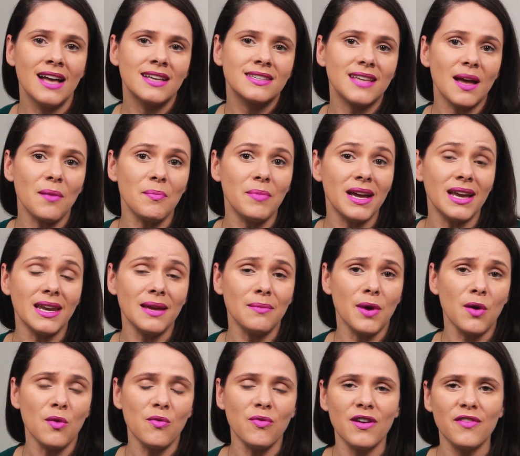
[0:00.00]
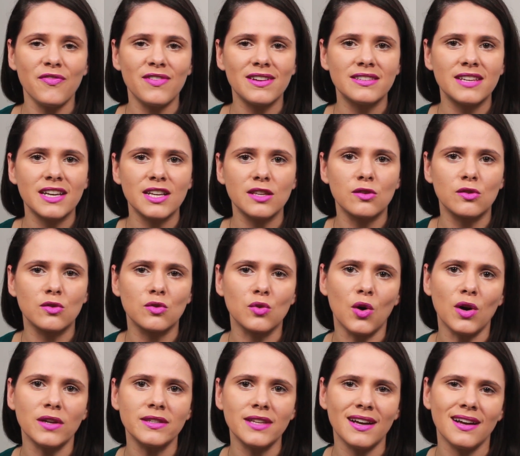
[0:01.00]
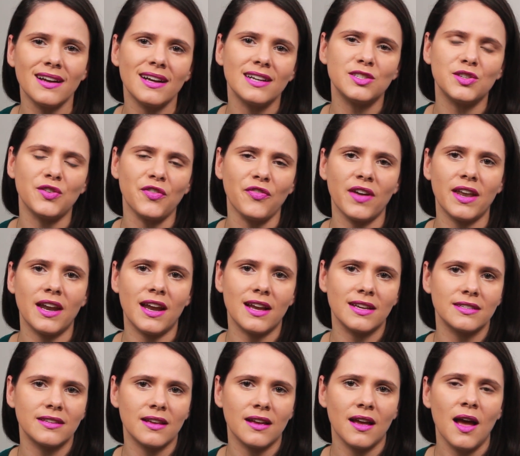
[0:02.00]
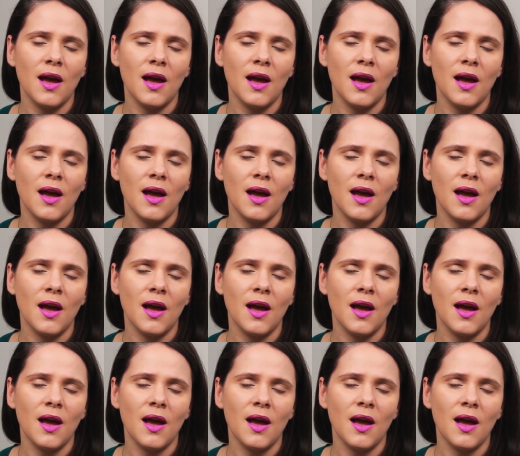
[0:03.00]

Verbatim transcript: saber alemão vai fazer toda a diferença